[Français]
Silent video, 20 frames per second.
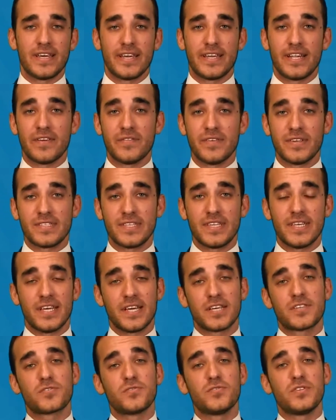Il investit
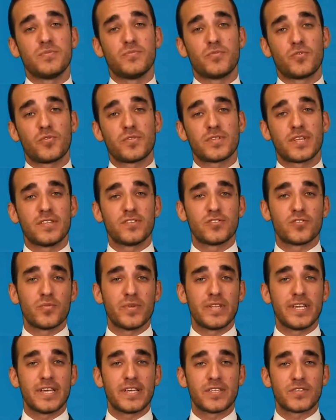exclusivement dans des
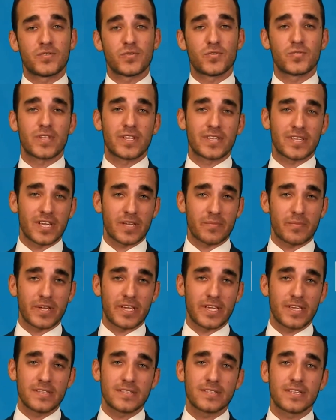obligations
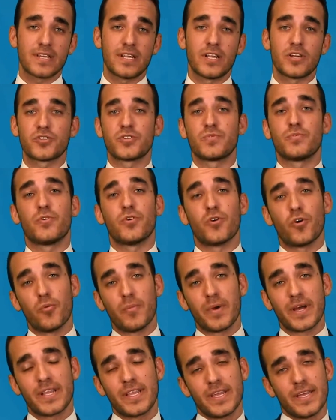d'entreprise très largement
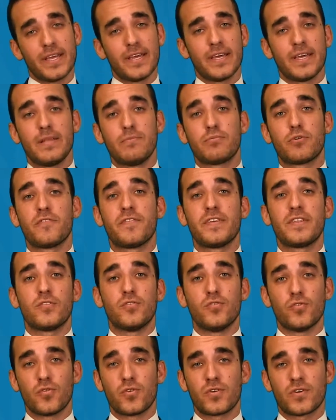européennes. Il
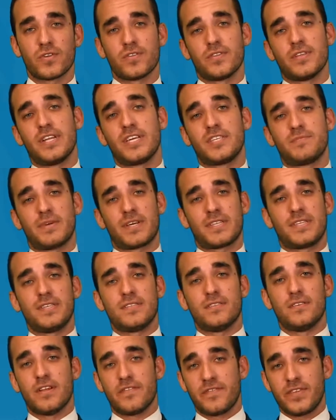profite donc de
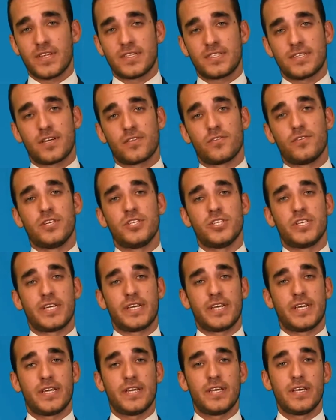l'expertise de la financière de
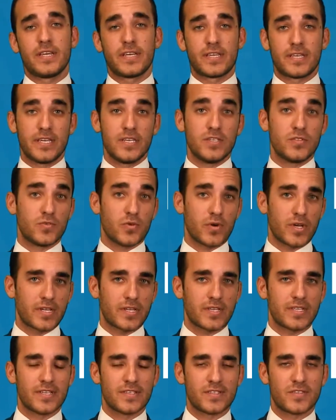l'échiquier qui est historique
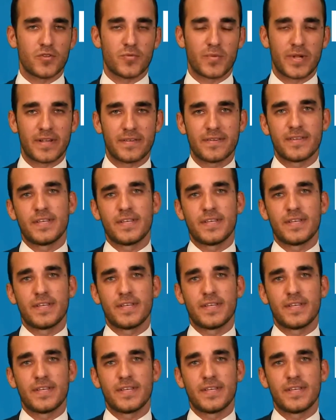dans ce domaine.